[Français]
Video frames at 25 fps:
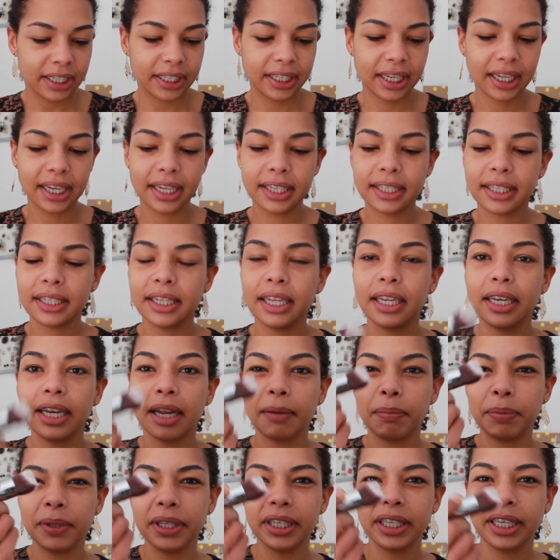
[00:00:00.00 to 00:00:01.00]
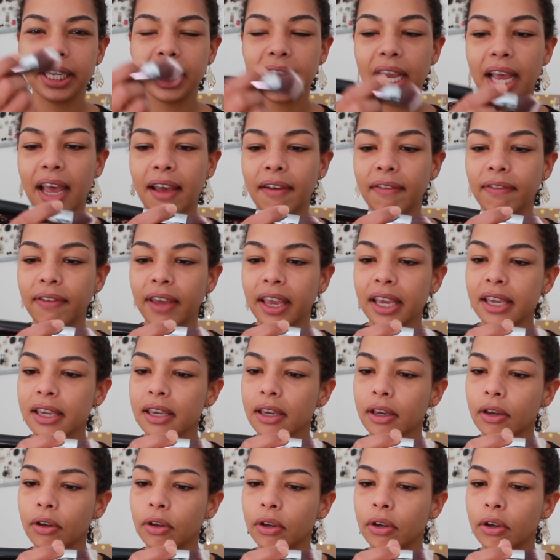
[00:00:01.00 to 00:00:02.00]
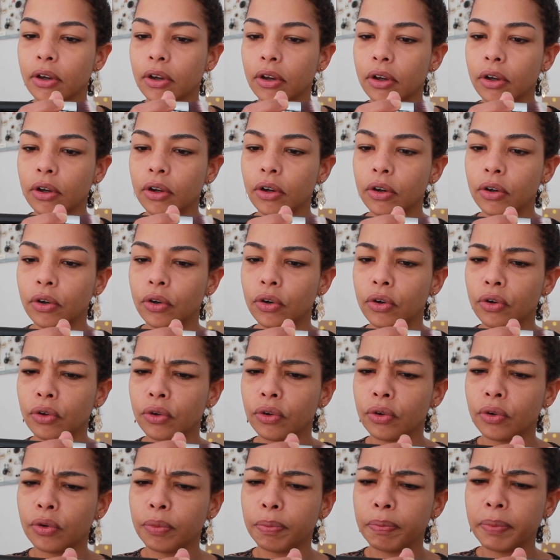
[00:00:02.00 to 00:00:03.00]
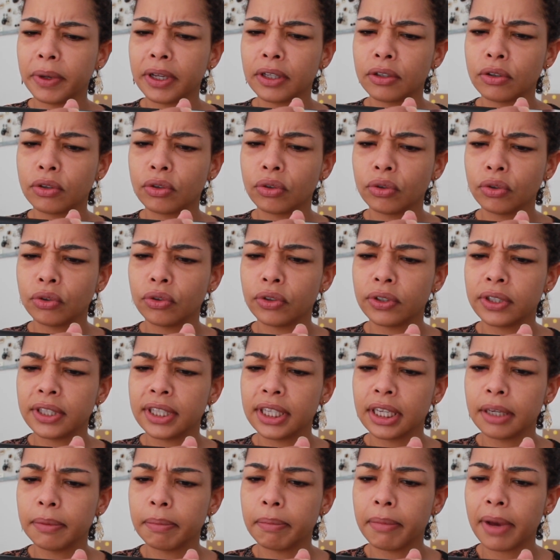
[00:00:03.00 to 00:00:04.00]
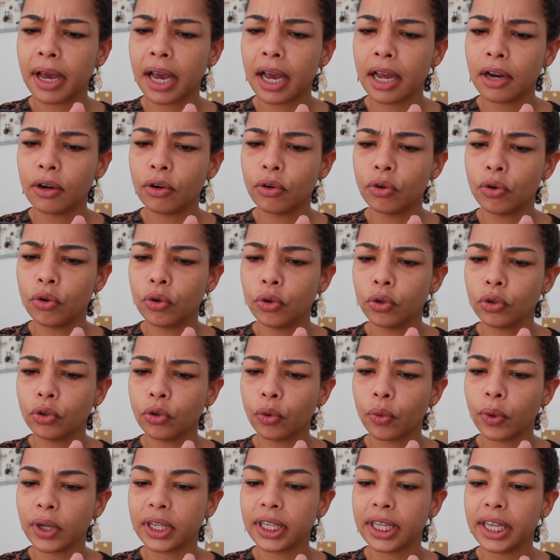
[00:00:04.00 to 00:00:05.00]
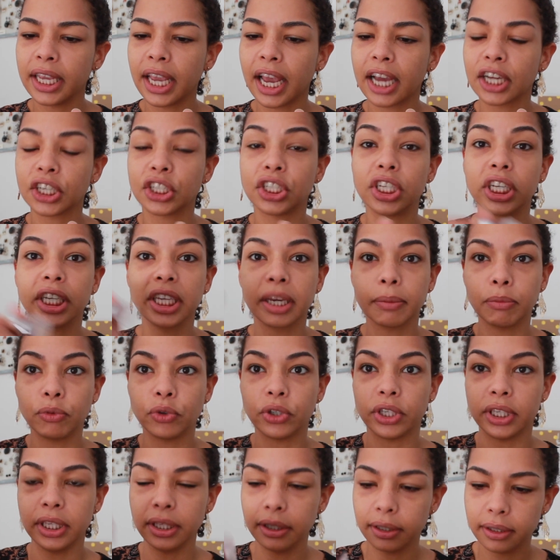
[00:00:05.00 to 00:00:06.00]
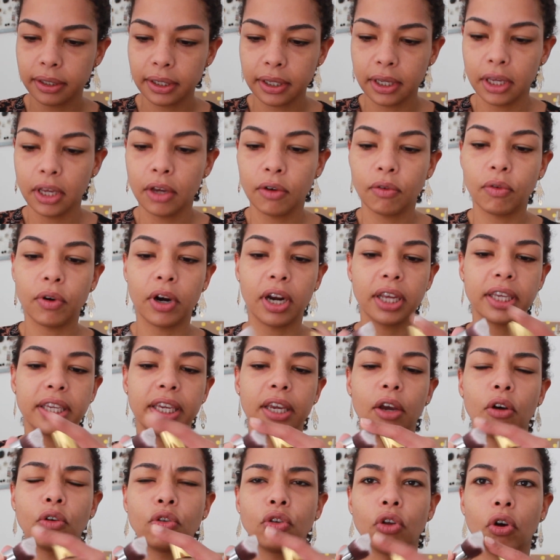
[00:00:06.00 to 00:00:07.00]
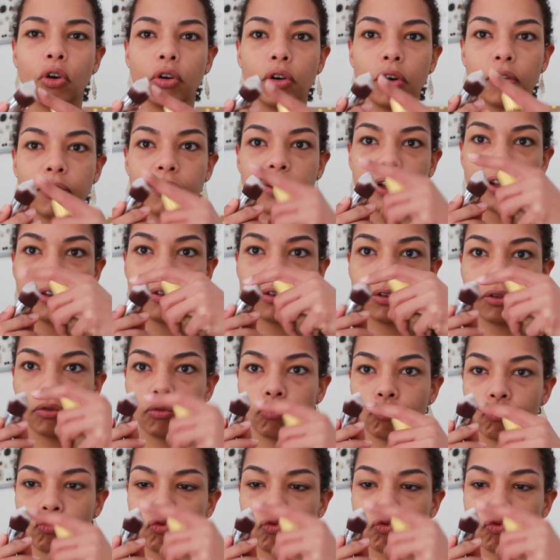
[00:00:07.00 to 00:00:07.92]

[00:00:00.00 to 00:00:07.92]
J'ai décidé de l'appliquer avec euh, le pinceau de Sigma, le 3D HD Kabuki. Voilà, qui est en angle en fait.